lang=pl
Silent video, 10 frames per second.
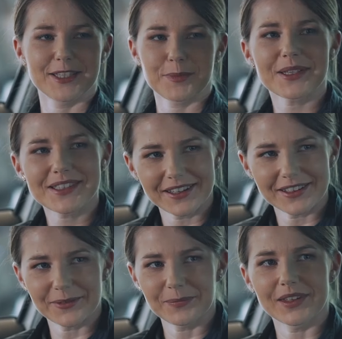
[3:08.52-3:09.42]

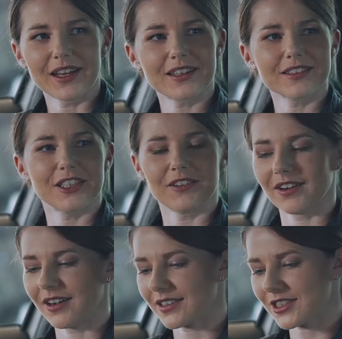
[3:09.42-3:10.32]
Sebastianie, jak
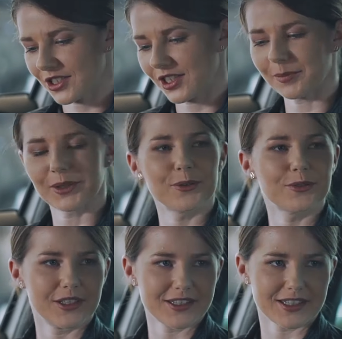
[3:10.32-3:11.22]
działa skrzynia
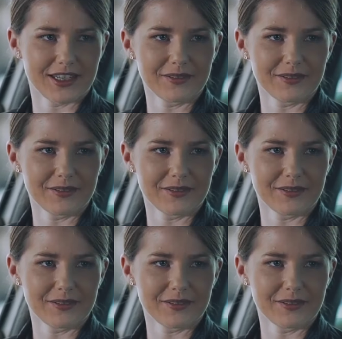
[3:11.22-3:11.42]
biegów DSG?